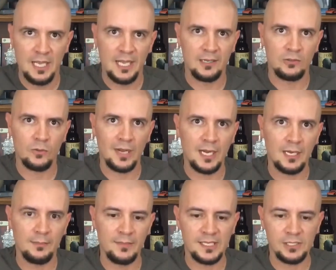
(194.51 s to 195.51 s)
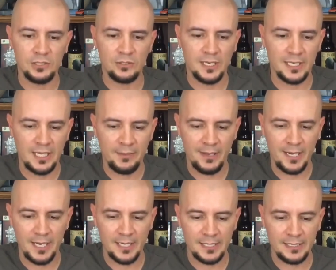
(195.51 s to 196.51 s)
el cual menciona que
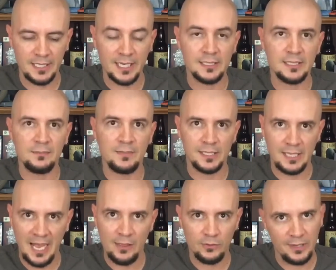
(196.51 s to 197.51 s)
van a retirar del mercado,